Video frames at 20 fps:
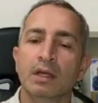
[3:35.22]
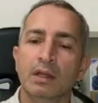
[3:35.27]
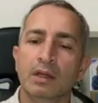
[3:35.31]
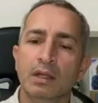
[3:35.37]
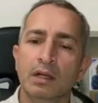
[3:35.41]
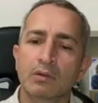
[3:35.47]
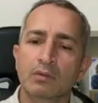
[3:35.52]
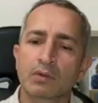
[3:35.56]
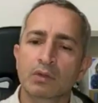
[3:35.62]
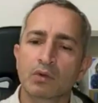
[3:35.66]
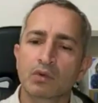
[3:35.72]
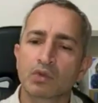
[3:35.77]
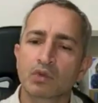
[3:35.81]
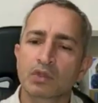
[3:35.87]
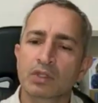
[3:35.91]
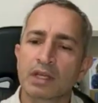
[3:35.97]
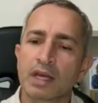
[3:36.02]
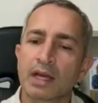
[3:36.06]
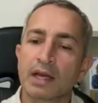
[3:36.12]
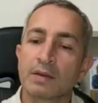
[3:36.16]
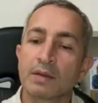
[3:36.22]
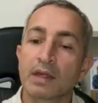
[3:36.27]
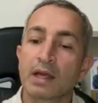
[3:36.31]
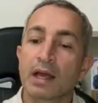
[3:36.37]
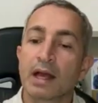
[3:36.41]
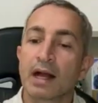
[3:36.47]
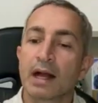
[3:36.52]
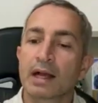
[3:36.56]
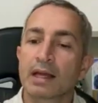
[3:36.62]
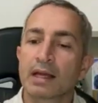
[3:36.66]
Então, São José,
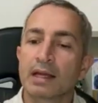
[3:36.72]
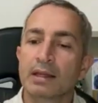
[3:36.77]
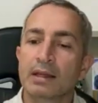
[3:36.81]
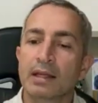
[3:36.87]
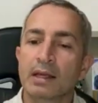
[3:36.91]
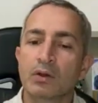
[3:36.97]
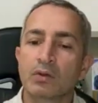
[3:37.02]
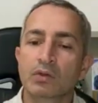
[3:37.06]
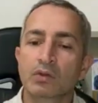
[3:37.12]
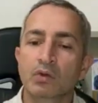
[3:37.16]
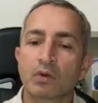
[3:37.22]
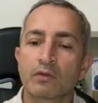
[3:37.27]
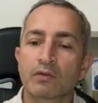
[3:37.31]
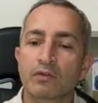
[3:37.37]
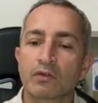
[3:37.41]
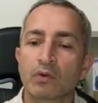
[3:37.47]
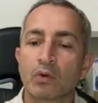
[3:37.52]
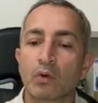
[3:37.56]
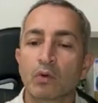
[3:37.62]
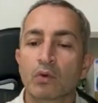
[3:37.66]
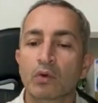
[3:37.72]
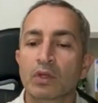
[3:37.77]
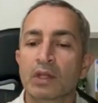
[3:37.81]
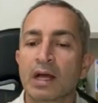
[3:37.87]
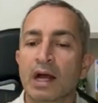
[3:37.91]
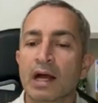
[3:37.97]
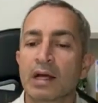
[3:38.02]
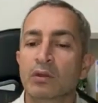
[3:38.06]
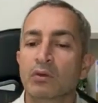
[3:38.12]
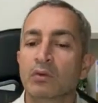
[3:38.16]
a quem Deus confiou o
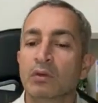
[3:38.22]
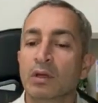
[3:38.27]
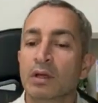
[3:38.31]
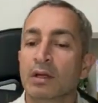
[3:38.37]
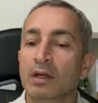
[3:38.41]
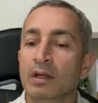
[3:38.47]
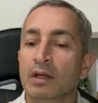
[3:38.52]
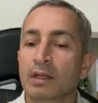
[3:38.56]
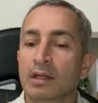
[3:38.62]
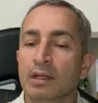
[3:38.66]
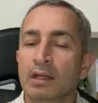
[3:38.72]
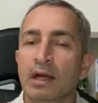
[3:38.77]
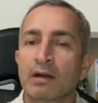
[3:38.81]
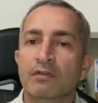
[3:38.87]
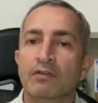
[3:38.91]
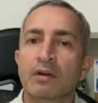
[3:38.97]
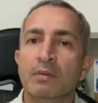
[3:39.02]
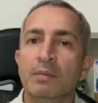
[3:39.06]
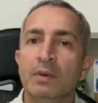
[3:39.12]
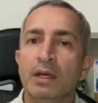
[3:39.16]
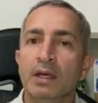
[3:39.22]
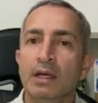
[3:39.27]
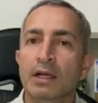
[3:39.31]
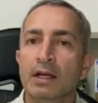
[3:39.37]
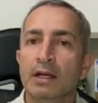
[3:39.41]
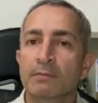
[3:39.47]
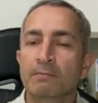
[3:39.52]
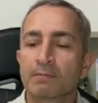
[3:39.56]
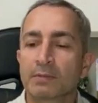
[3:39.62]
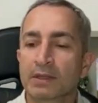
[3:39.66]
cuidado da
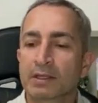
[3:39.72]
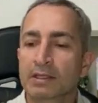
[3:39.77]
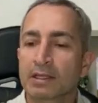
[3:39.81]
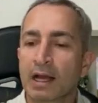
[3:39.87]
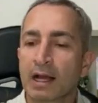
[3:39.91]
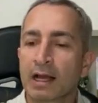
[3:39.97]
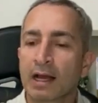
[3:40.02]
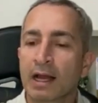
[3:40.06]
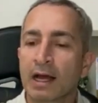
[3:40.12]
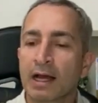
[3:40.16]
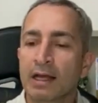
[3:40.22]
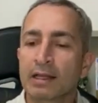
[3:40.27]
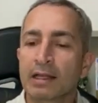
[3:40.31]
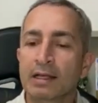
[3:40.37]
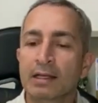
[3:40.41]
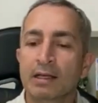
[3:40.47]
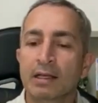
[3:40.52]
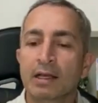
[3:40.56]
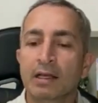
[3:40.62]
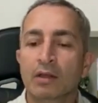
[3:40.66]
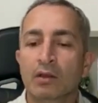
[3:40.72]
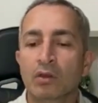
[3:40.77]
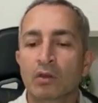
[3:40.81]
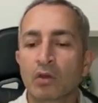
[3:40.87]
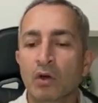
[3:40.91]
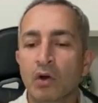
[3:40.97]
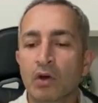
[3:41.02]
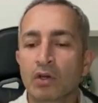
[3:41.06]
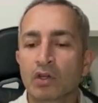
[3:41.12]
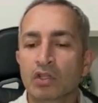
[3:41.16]
família sagrada,
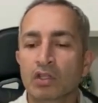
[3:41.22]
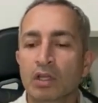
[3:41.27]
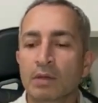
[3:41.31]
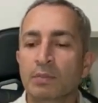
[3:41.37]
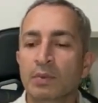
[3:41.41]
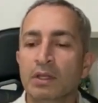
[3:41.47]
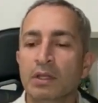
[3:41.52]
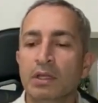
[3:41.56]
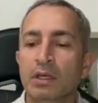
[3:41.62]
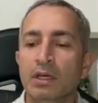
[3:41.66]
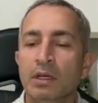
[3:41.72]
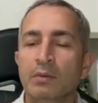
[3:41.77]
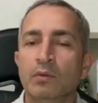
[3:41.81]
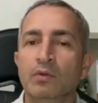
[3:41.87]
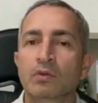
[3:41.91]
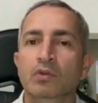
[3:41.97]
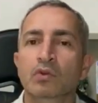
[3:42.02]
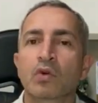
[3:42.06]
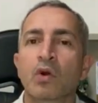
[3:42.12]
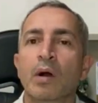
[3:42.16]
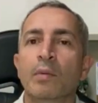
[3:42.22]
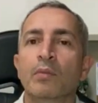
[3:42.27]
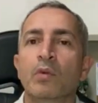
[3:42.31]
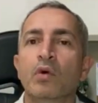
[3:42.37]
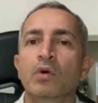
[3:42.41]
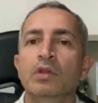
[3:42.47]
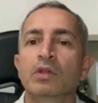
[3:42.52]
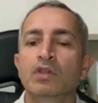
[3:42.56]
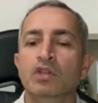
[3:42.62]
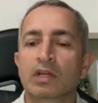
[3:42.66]
nós te pedimos, com
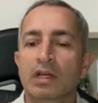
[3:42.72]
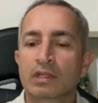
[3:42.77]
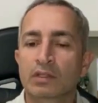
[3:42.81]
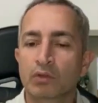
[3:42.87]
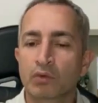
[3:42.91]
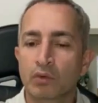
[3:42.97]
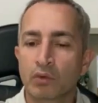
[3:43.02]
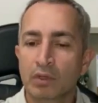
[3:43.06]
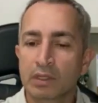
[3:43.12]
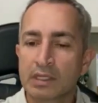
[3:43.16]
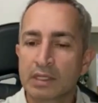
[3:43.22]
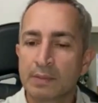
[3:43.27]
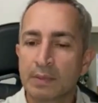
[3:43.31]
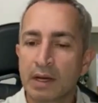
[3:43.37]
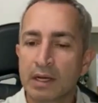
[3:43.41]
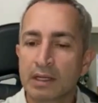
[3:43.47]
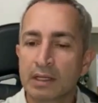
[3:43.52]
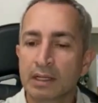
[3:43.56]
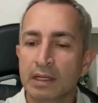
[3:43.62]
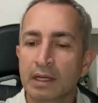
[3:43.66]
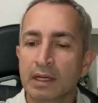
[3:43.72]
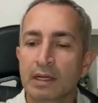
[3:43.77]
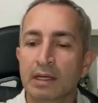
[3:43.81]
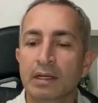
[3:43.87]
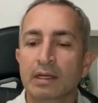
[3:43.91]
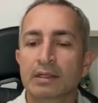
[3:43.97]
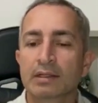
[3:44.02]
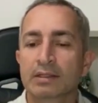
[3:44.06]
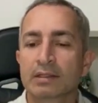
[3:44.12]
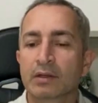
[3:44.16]
amor de Jesus e Maria,
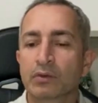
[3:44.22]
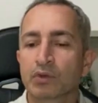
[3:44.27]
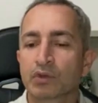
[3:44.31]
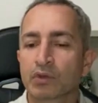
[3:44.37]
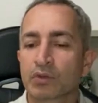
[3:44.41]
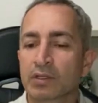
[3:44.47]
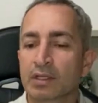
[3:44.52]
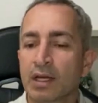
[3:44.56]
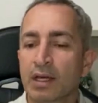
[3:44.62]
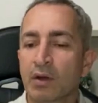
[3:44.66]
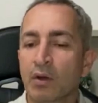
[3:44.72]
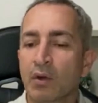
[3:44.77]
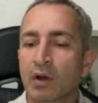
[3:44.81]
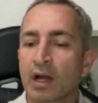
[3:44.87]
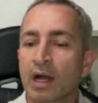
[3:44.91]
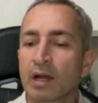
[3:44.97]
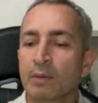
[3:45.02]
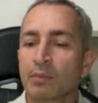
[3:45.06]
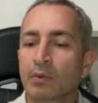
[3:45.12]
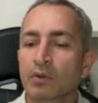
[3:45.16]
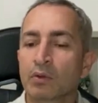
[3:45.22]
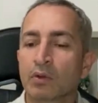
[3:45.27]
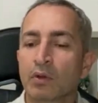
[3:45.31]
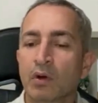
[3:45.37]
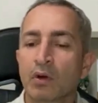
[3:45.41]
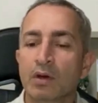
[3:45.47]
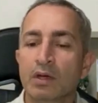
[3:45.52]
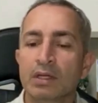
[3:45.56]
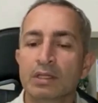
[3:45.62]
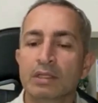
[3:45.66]
São José, rogai por
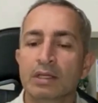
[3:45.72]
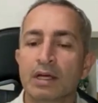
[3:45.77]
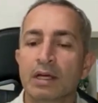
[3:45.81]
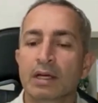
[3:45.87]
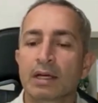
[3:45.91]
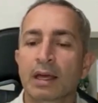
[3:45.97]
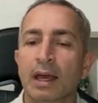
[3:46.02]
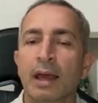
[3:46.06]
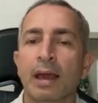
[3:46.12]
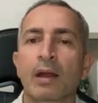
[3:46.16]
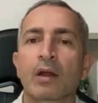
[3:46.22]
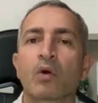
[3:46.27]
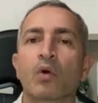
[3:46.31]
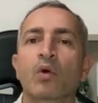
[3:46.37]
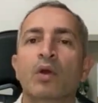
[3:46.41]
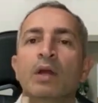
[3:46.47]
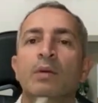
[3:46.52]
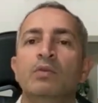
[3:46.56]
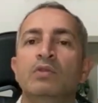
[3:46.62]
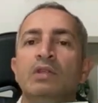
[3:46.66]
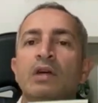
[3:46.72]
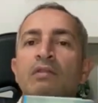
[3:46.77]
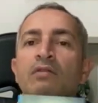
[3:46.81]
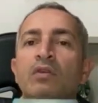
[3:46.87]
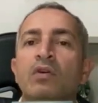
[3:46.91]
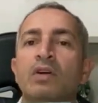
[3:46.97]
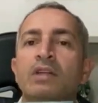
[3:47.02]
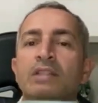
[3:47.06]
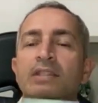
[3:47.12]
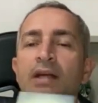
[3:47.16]
nós, que recorremos a
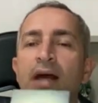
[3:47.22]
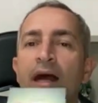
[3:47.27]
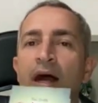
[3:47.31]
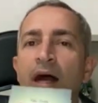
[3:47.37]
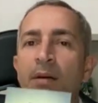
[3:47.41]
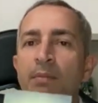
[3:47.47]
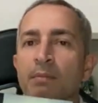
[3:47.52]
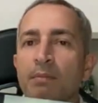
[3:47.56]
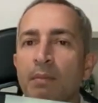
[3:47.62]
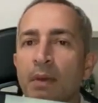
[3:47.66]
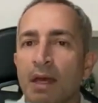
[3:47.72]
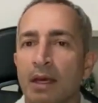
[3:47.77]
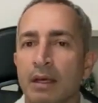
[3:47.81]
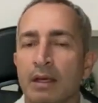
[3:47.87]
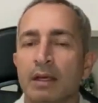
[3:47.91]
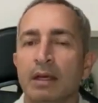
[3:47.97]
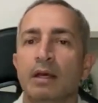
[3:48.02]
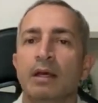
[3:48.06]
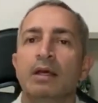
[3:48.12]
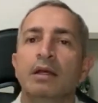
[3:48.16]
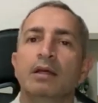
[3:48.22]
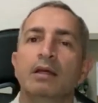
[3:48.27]
vós. Amém.